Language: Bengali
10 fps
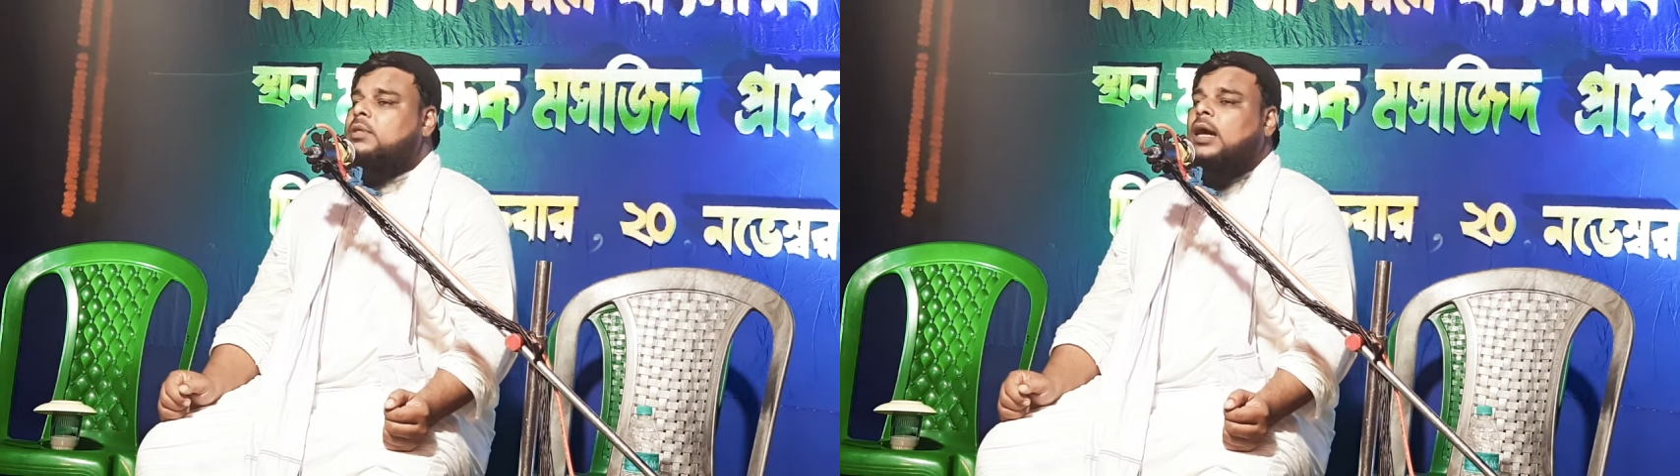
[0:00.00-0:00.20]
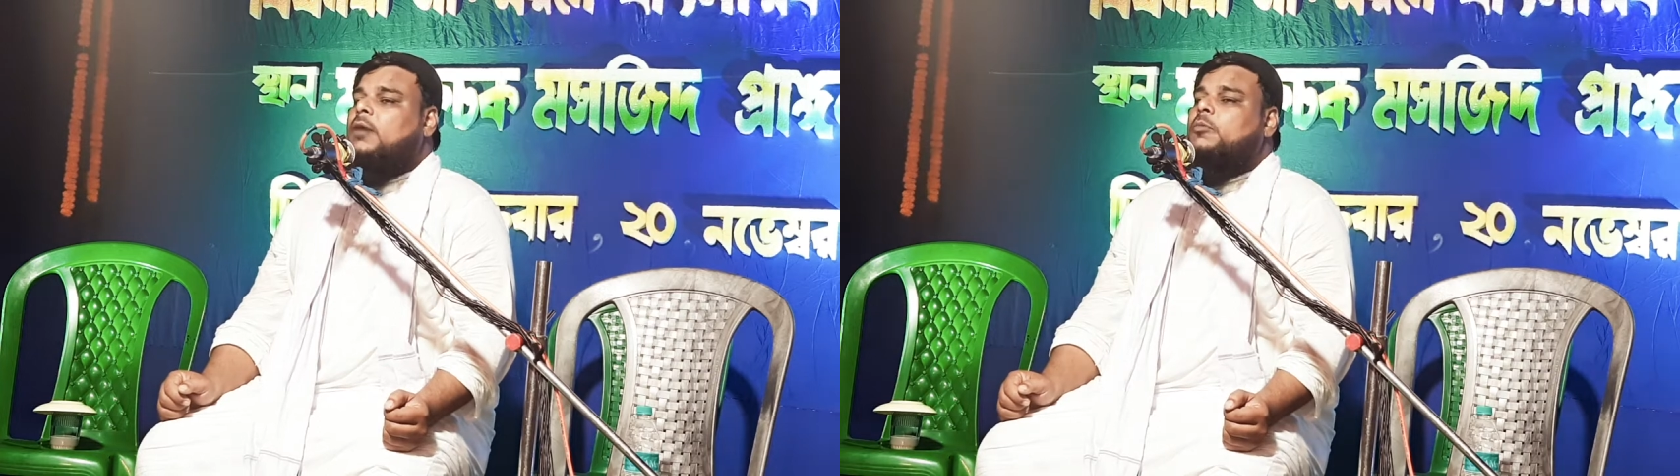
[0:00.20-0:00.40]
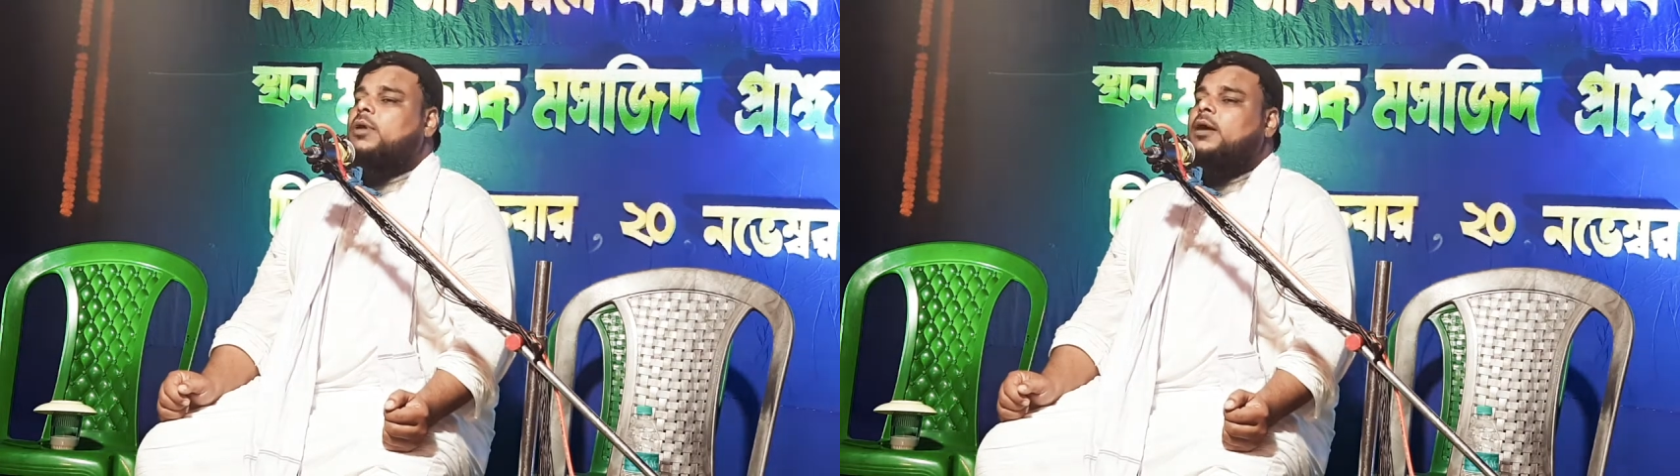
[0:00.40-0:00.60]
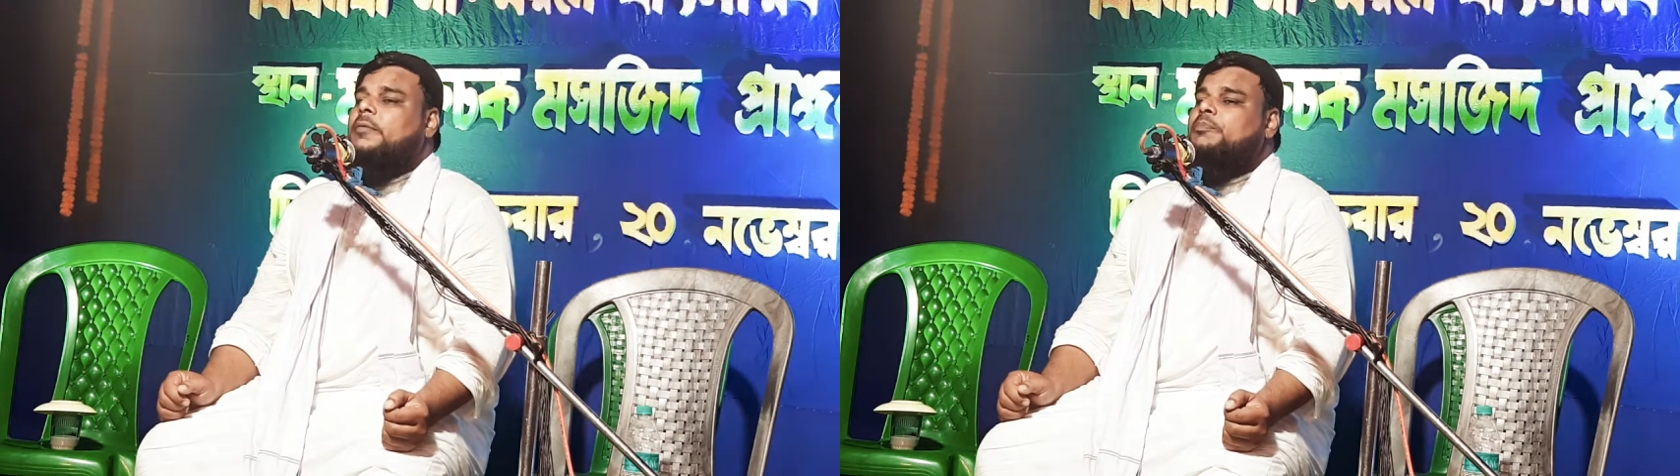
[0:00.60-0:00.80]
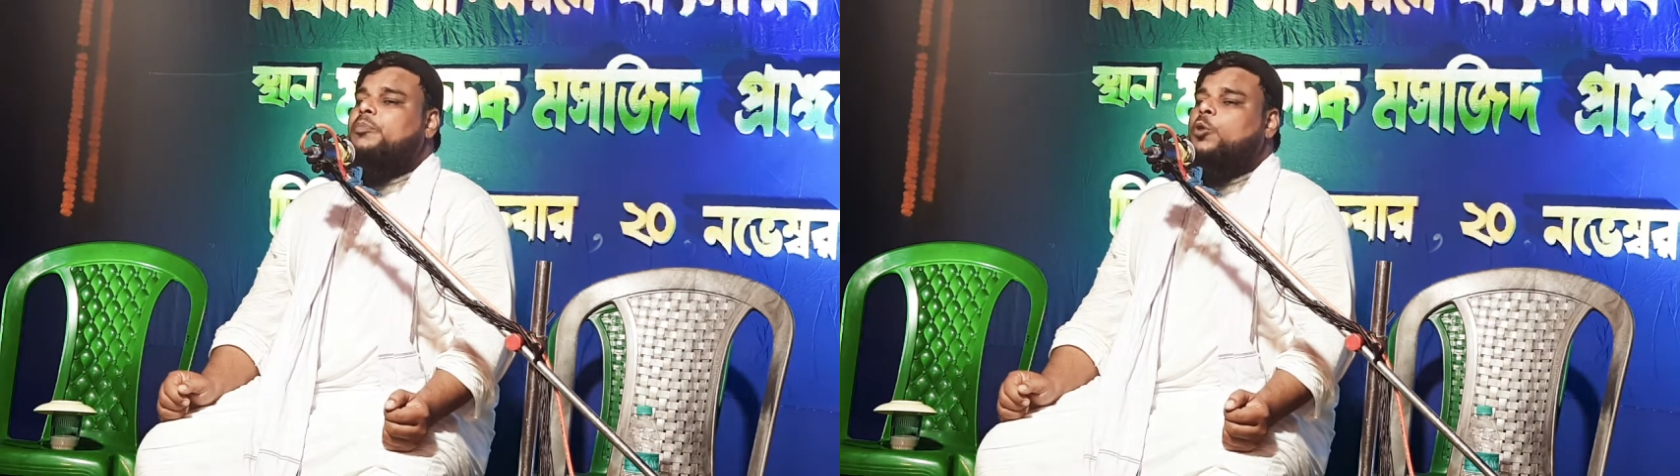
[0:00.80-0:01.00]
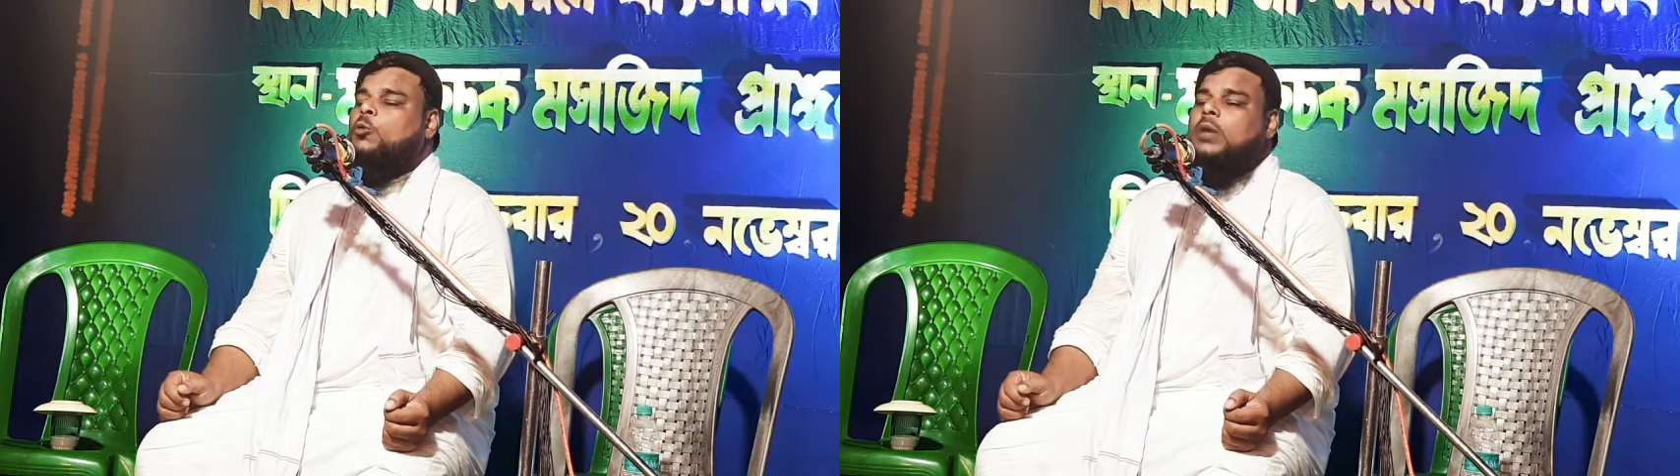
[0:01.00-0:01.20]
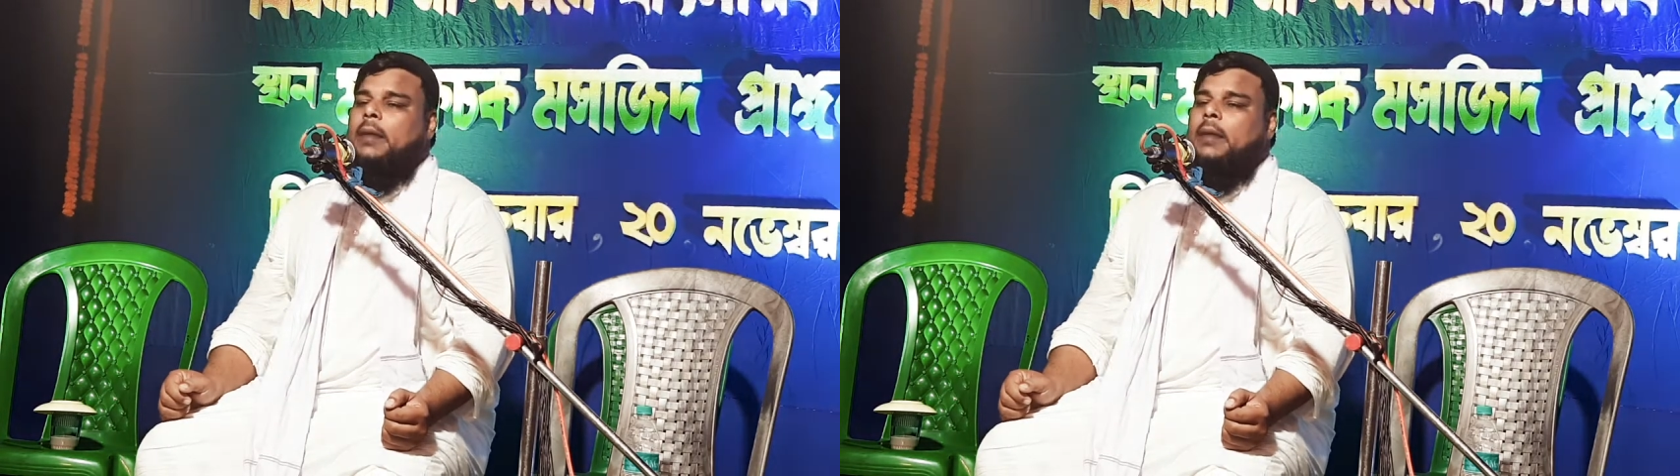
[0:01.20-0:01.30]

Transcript: থাকবো না তুমি